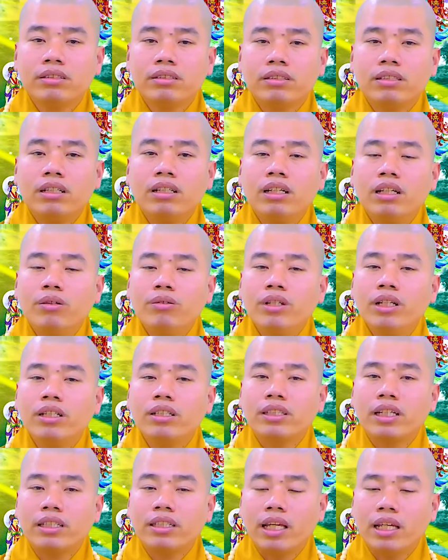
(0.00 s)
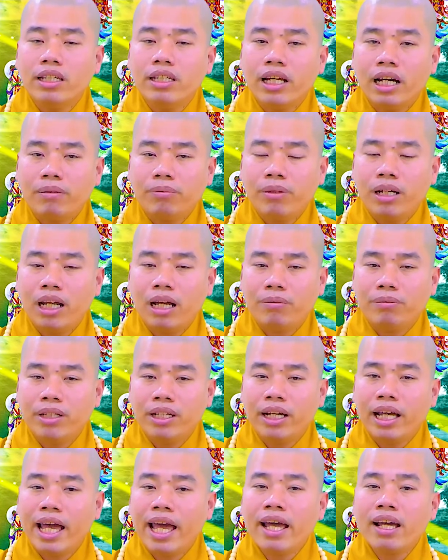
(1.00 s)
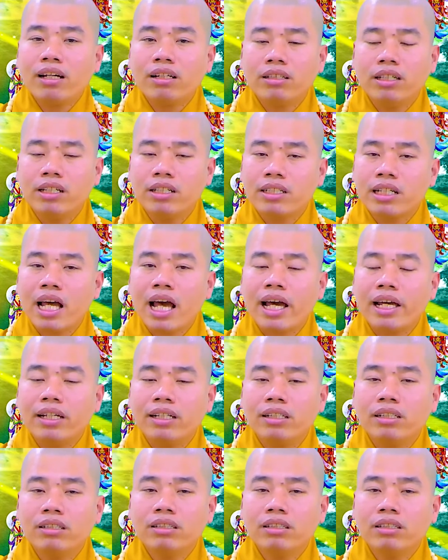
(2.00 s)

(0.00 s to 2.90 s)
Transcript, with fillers: chứ nếu như người ta chỉ dẫn mình làm việc ác việc sai